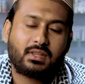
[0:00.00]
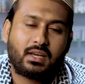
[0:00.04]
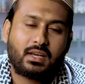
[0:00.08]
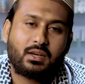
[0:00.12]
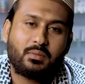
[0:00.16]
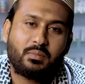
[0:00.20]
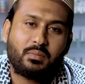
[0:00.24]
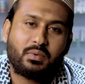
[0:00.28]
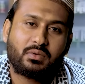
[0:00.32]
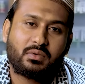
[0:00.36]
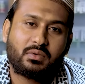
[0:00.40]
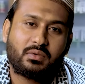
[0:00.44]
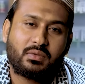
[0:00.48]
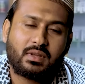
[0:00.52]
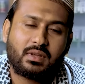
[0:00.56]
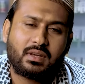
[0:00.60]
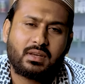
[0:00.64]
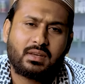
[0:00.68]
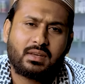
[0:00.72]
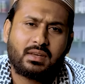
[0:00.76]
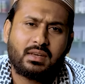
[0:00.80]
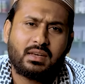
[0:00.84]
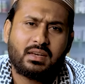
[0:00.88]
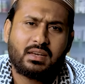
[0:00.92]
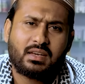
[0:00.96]
வலிமை
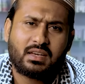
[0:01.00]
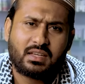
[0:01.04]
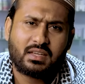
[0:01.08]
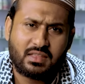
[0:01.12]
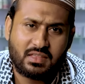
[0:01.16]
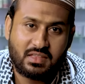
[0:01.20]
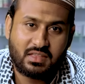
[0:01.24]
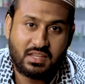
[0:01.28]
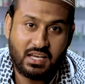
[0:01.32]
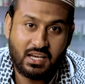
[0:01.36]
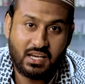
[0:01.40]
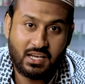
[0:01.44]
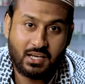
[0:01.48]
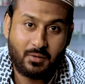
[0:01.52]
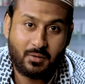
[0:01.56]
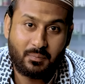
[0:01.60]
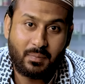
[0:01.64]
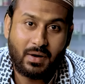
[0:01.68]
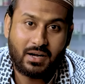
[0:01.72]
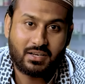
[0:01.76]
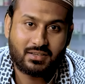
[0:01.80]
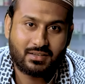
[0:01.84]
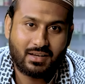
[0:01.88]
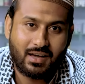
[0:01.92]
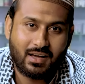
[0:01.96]
குறைஞ்சிரும்
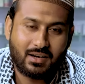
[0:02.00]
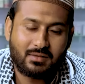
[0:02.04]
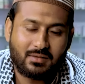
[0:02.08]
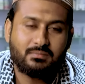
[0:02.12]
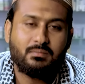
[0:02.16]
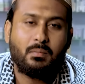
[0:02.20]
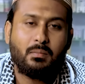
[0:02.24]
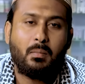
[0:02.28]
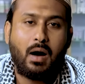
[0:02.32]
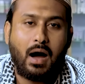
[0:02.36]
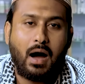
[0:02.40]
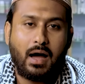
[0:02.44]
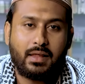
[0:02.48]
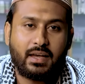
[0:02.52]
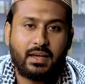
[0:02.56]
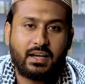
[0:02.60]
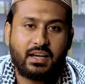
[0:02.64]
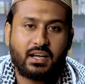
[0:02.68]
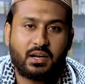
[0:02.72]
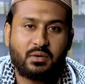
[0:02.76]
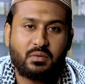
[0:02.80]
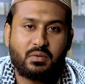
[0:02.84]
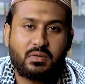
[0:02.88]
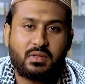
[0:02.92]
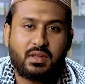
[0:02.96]
இதற்கான தீர்வு
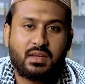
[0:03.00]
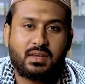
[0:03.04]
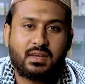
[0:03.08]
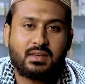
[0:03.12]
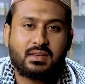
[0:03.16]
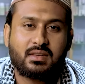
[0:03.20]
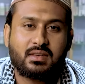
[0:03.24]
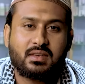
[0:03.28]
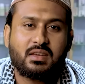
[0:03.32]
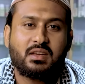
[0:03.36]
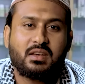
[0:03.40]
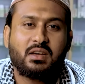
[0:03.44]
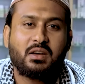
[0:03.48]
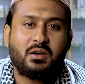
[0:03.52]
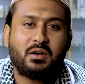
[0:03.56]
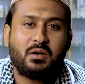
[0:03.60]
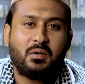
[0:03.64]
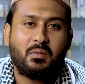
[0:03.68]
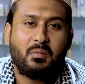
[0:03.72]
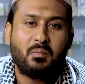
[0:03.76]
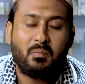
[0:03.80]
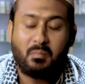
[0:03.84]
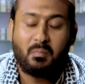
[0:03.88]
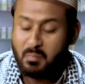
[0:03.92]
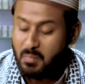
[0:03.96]
எங்ககிட்ட இருக்கு
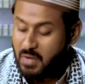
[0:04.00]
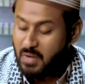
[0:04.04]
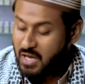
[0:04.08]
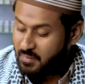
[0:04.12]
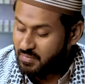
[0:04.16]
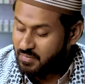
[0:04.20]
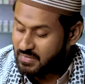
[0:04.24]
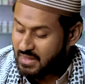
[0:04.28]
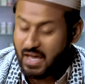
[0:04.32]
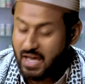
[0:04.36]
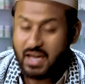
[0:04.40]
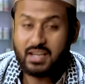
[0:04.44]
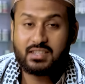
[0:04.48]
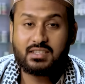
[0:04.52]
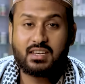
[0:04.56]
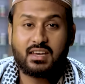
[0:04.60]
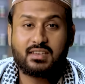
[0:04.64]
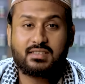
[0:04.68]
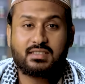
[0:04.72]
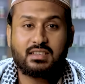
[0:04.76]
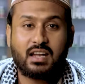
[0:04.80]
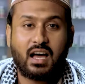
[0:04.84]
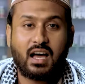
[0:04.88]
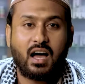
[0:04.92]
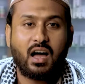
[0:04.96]
நாங்க
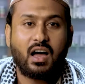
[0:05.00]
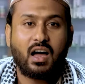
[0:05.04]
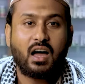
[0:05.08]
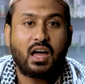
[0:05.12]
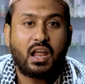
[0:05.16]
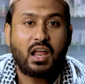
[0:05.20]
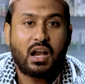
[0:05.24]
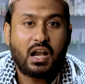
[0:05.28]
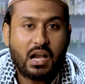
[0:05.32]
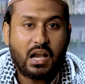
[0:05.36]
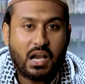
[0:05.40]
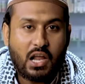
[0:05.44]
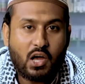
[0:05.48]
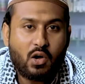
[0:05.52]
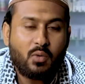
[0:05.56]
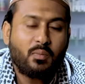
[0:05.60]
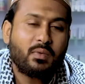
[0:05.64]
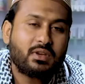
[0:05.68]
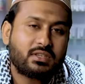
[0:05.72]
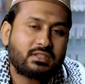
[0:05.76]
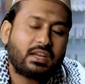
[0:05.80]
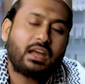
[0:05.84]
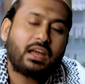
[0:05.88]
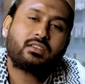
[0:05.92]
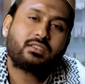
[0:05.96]
செஞ்சிருக்கிறது இந்த
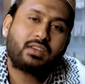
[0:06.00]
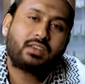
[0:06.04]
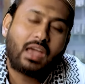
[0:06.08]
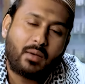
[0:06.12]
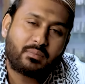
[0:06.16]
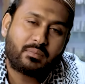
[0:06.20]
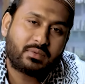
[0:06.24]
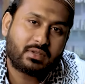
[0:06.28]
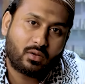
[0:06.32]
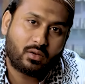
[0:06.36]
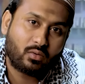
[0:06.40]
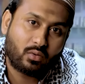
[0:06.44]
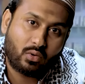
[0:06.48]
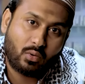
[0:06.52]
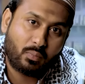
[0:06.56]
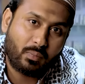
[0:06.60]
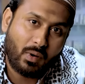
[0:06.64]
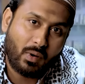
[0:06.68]
லிவ் முஸ்டாங் கேப்சூல்